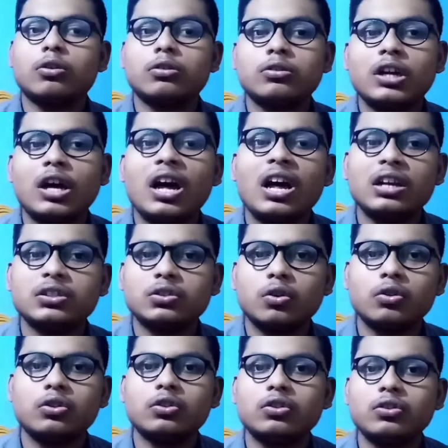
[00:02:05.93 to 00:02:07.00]
কতটা
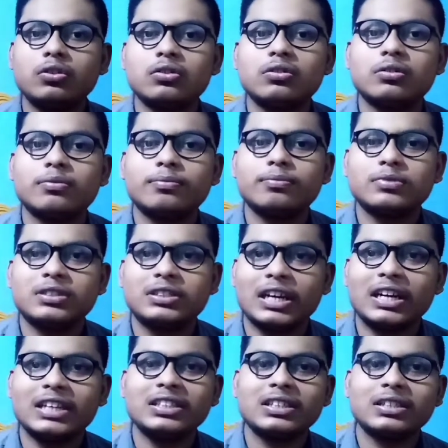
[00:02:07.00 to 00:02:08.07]
সত্য
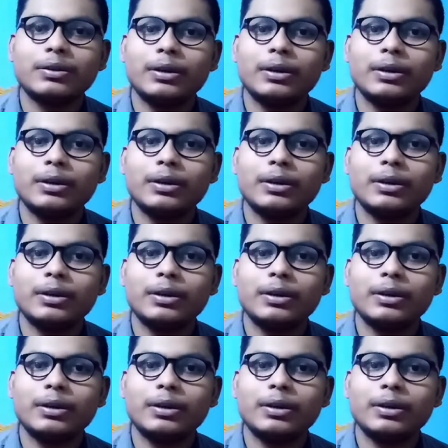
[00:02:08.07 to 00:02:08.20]
দেখা যাক